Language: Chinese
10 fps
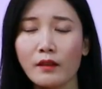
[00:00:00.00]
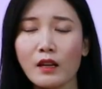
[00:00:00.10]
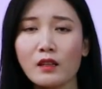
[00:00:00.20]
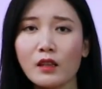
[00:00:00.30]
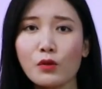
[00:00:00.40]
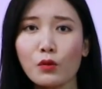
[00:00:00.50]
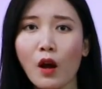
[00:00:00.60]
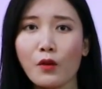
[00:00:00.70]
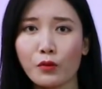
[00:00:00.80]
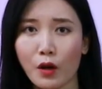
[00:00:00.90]
但是根据
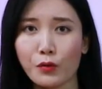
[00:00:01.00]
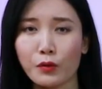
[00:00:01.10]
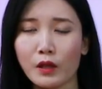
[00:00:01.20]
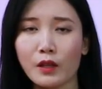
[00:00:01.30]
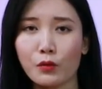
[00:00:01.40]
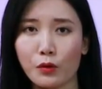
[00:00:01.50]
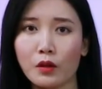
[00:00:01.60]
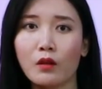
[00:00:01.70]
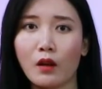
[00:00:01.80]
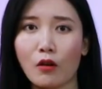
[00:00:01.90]
二女儿许丽玲学
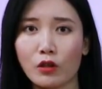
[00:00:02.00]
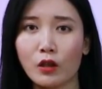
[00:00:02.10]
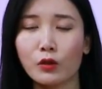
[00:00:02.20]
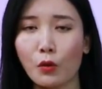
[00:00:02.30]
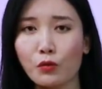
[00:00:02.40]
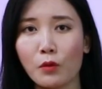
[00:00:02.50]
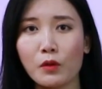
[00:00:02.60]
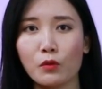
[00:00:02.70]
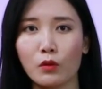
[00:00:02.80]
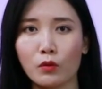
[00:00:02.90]
校的老师和同学
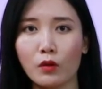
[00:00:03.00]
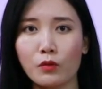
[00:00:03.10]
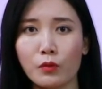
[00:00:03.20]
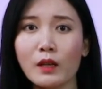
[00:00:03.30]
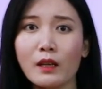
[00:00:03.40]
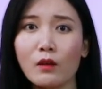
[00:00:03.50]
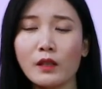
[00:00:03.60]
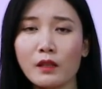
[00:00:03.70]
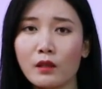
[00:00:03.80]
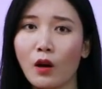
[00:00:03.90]
们所说，许丽玲
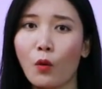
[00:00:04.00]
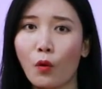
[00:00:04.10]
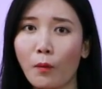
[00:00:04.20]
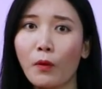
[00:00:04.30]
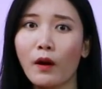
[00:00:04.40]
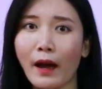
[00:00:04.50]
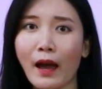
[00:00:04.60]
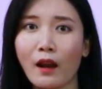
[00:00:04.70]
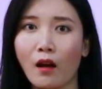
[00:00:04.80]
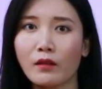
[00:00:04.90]
性格活泼
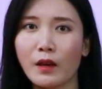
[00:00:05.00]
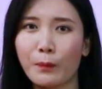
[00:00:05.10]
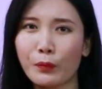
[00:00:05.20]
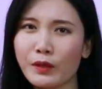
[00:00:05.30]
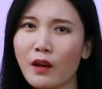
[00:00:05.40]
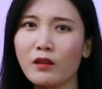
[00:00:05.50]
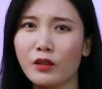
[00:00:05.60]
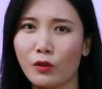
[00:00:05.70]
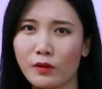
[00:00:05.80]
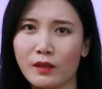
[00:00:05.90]
开朗，也不像
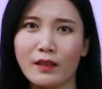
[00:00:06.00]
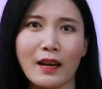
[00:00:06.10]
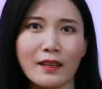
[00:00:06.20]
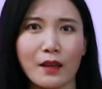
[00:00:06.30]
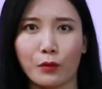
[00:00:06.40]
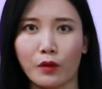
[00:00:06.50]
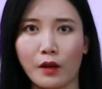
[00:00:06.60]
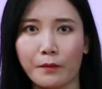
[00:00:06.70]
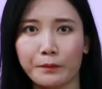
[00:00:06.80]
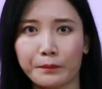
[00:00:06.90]
是有自杀念头的
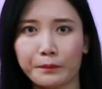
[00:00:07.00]
人。